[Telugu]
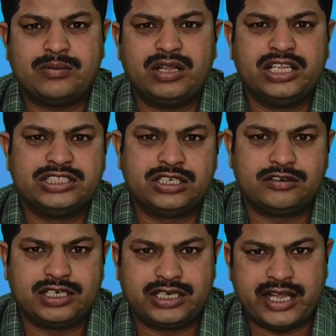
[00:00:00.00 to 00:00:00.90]

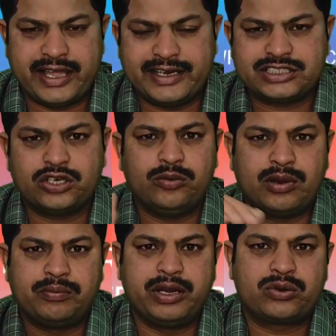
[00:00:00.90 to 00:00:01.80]
సంబంధించినటువంటి డైరెక్షన్లో
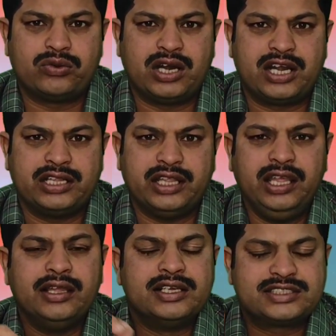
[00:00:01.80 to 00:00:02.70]
మనం పెట్టుకున్నట్టయితే
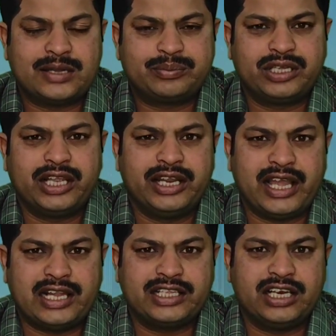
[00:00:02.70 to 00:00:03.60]
సప్తగిరి
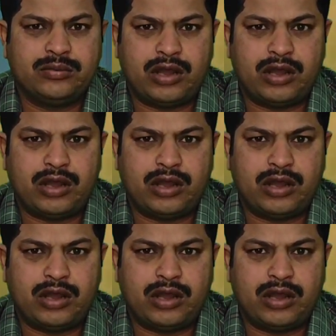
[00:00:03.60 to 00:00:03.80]
యాదగిరి